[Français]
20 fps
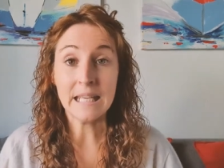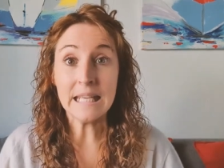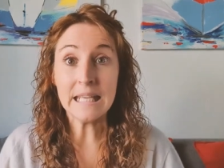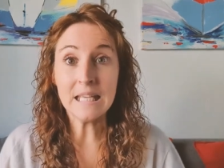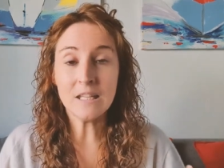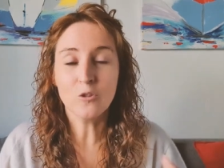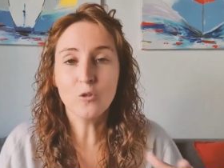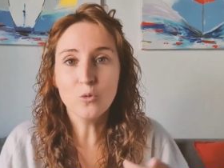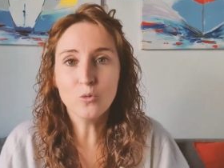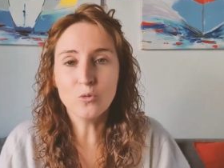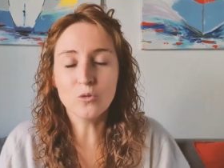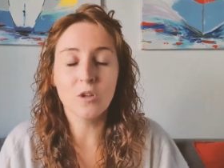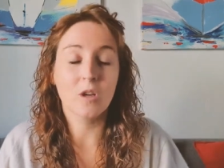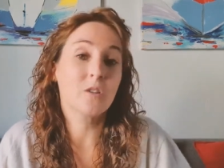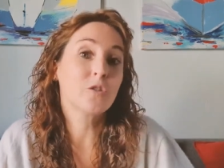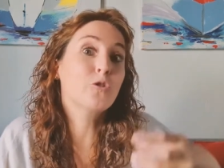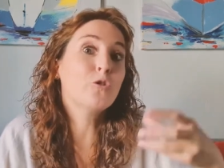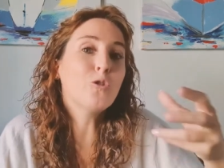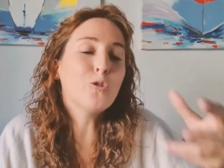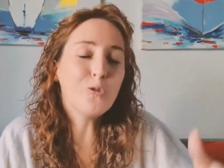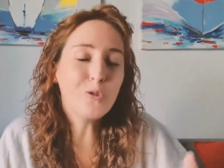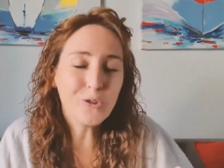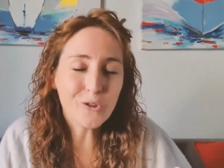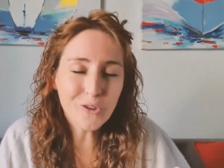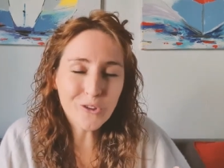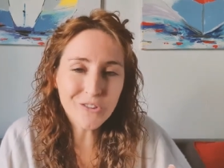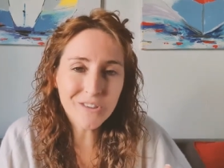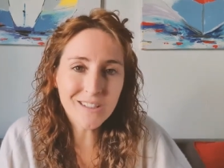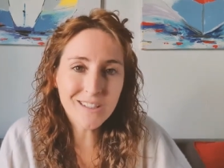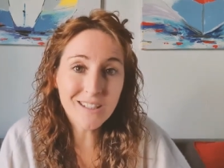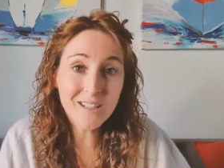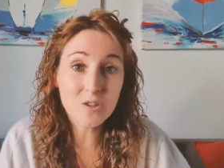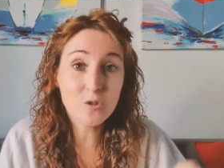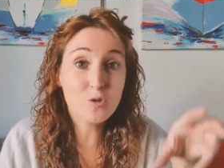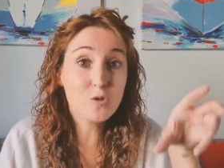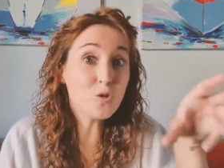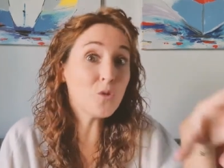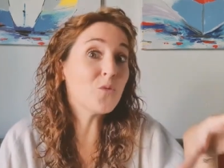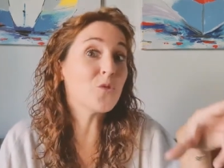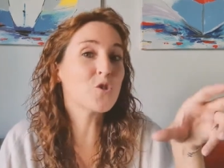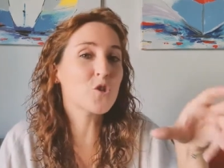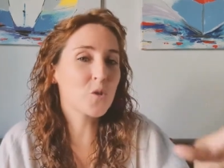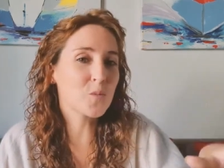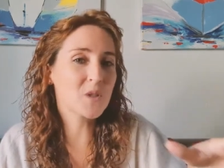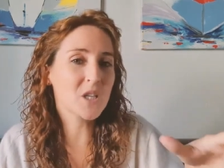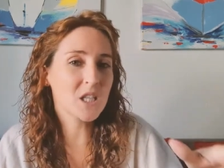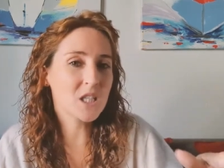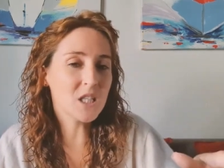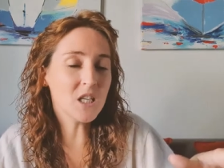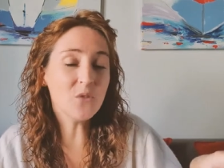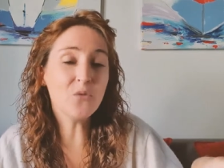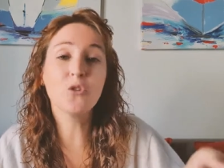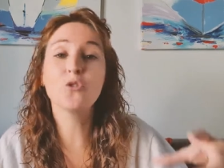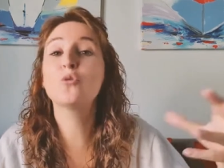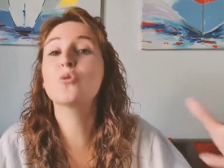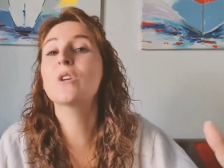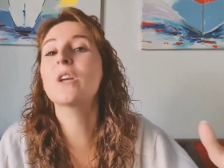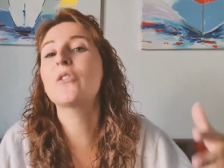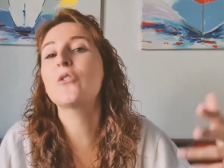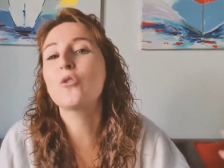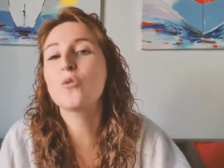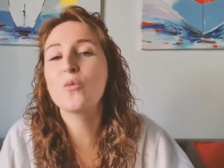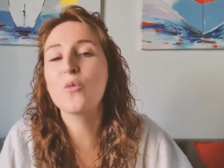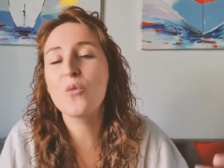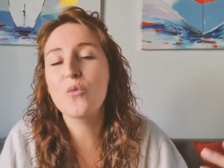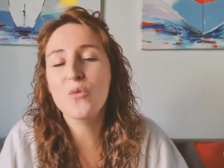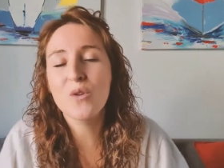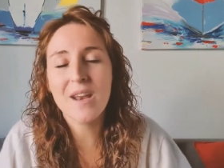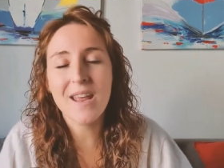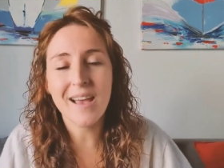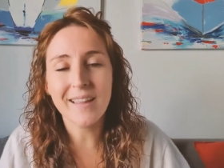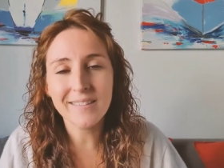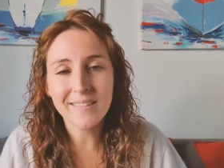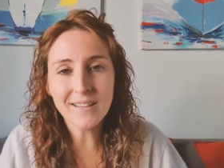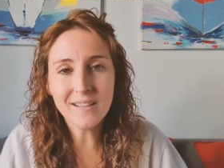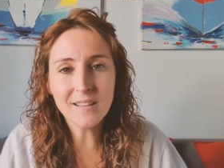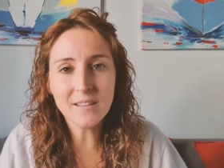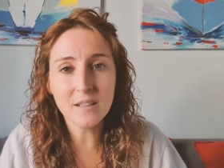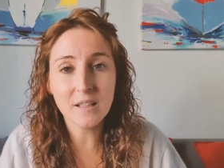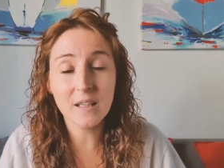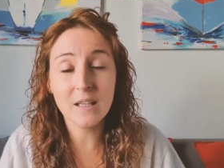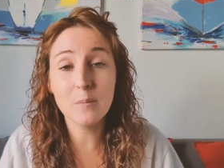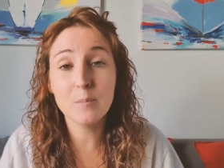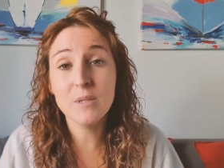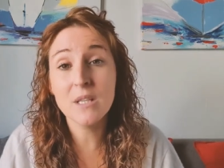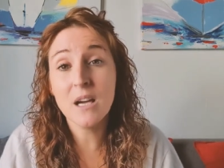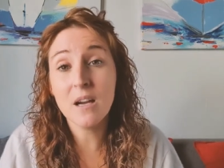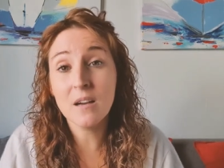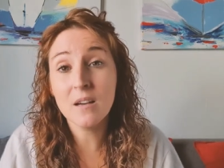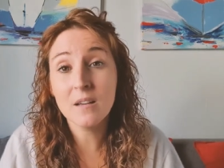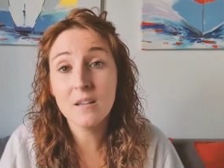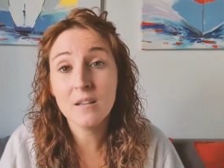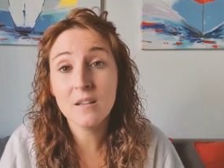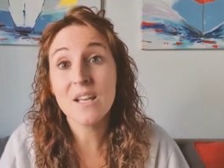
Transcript: Et donc, se concentrer sur vos objectifs, en tout cas ceux que vous voulez atteindre, eh bien,